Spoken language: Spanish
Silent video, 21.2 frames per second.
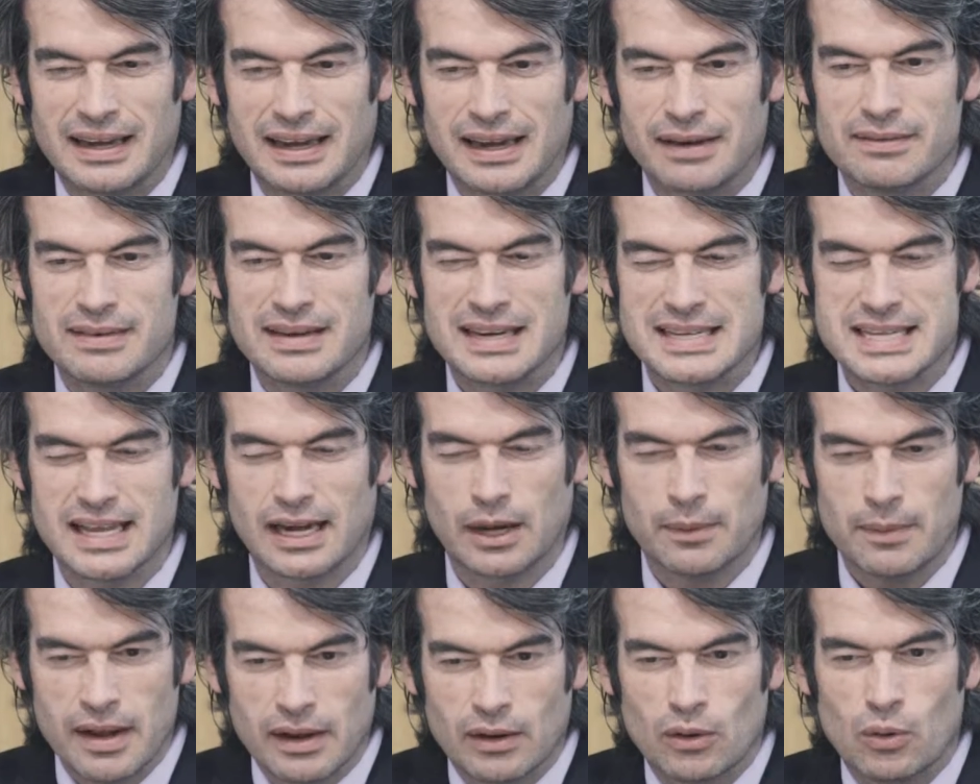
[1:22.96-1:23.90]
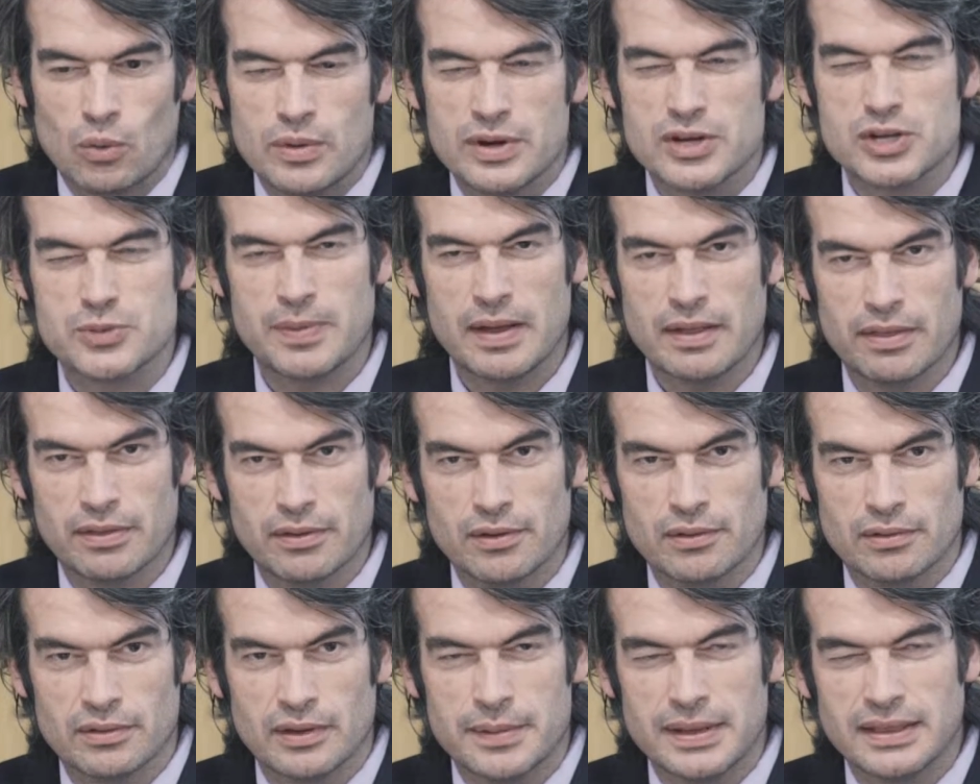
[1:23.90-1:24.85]
reservar un
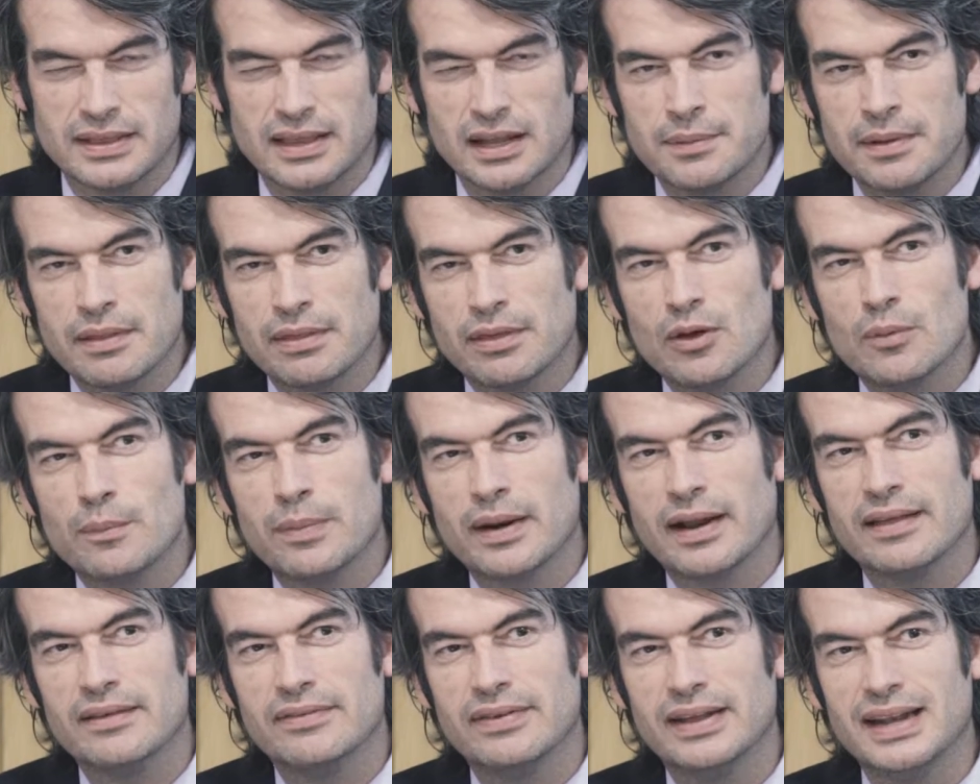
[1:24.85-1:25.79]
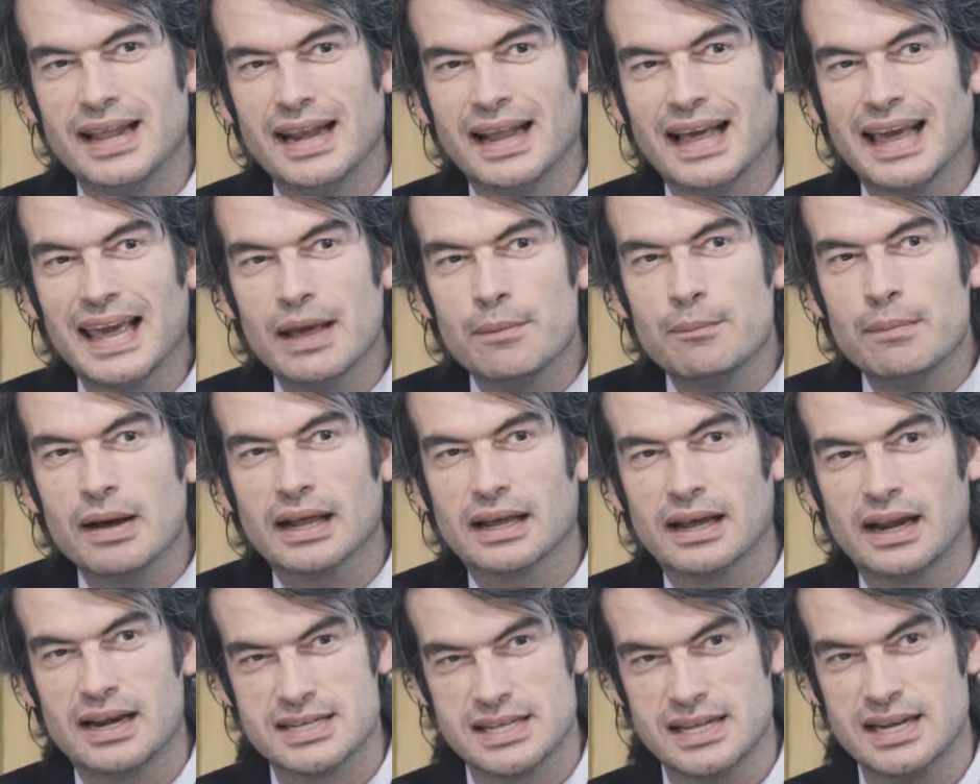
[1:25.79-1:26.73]
espacio de mi intervención para definir quién
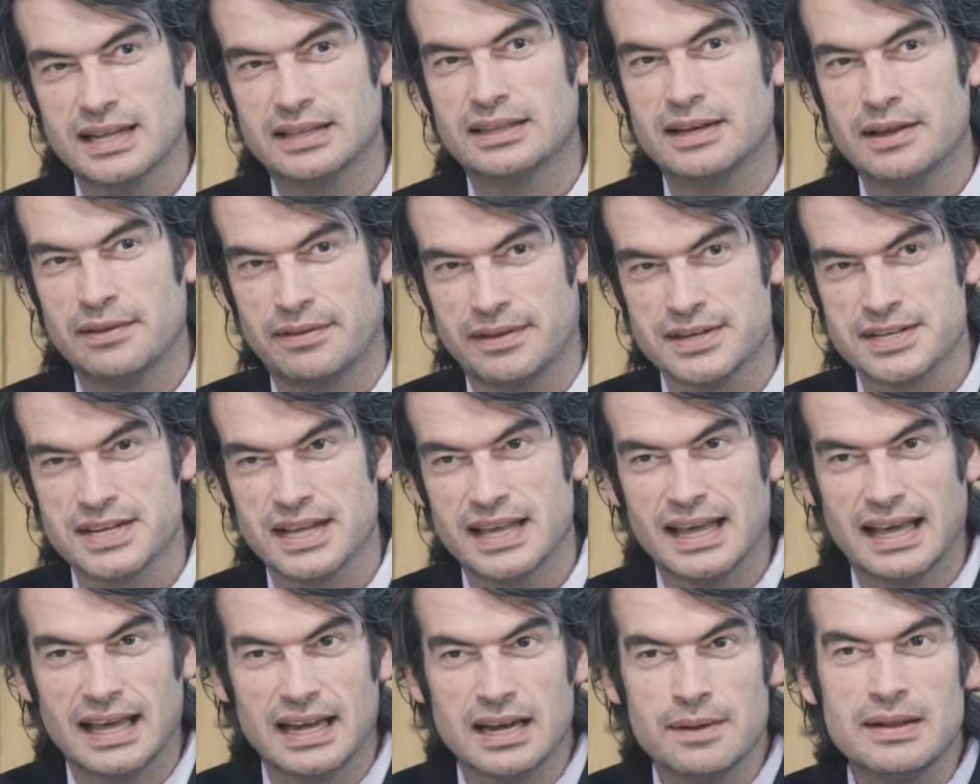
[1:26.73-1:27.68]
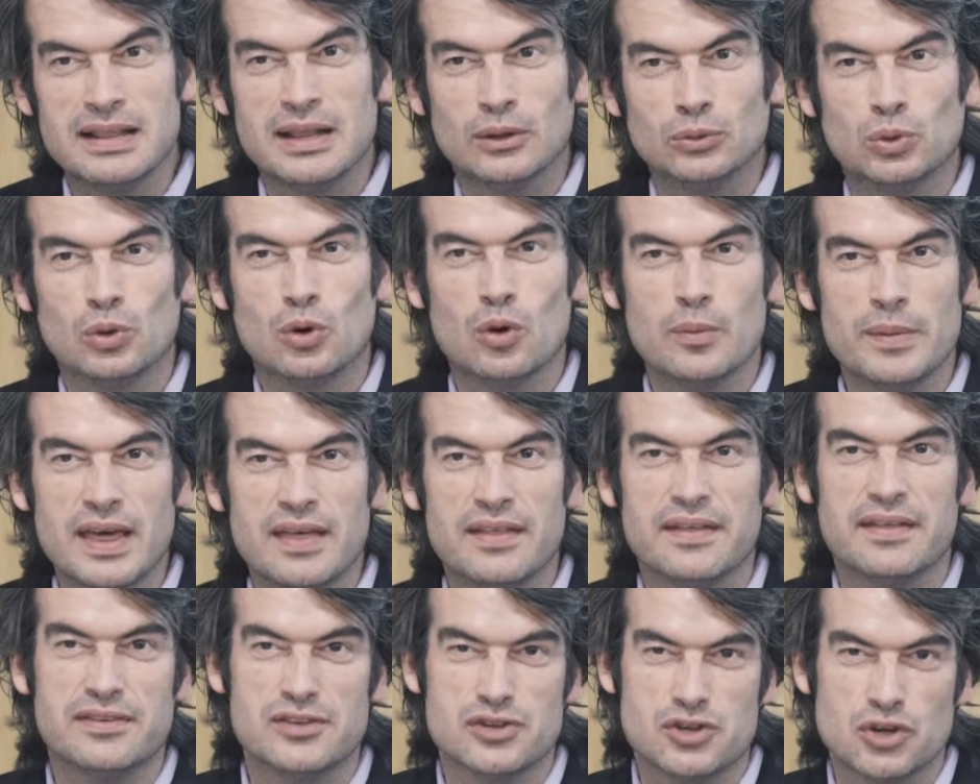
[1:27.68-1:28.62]
marca las directrices y qué nivel de autonomía
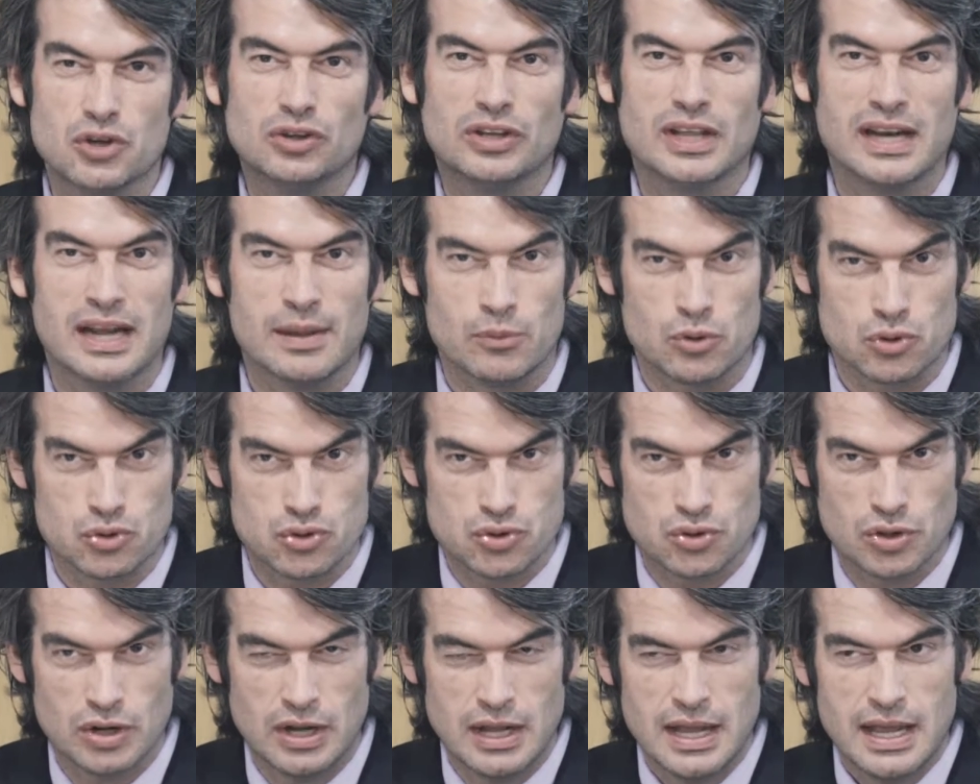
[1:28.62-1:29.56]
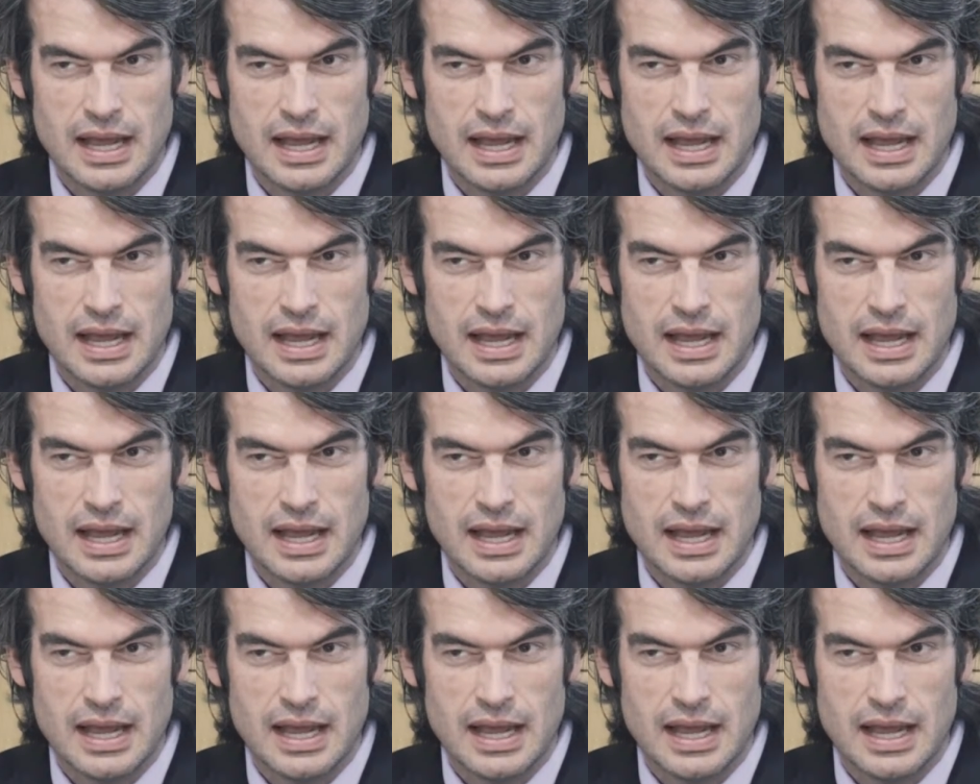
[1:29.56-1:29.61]
de decisión tenemos.